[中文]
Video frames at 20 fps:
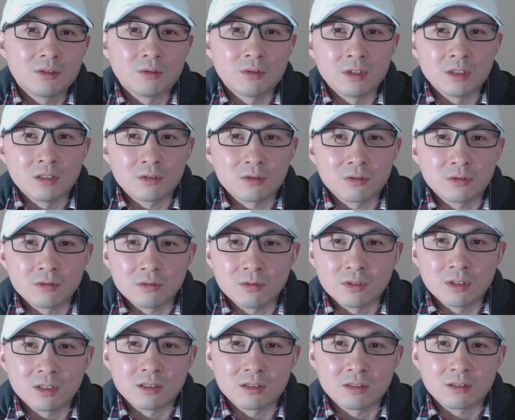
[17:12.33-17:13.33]
对中
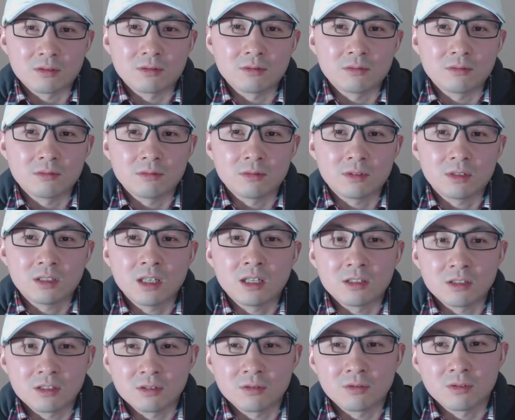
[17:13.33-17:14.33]
国的这种
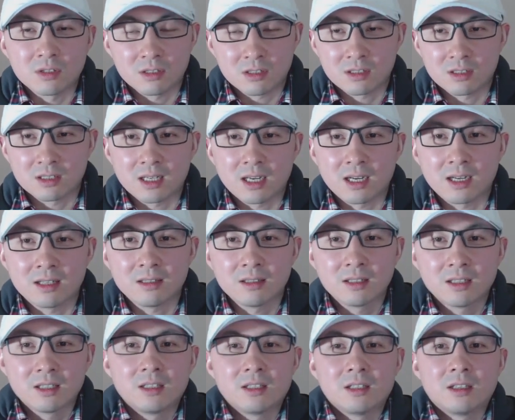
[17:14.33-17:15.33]
限制或者制
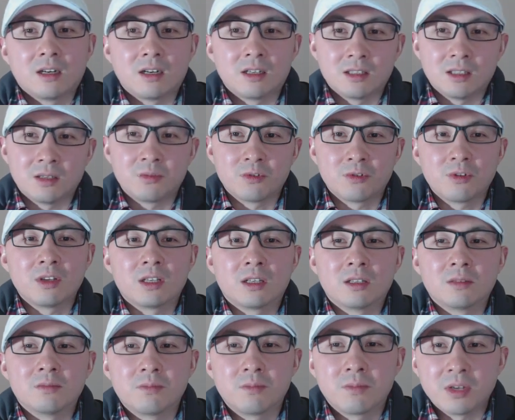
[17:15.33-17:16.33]
裁，啊，也不愿
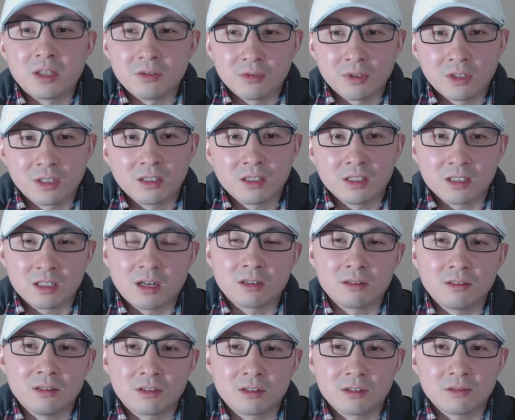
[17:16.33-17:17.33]
意跟北约的立
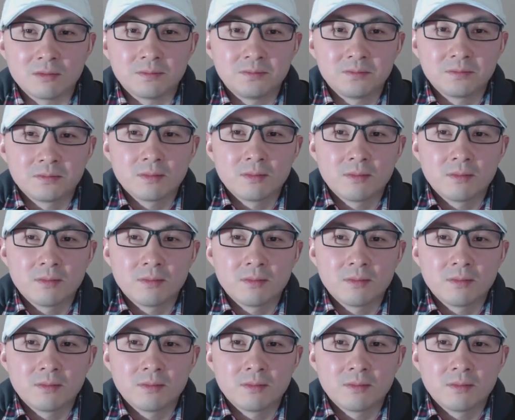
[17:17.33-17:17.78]
场一致。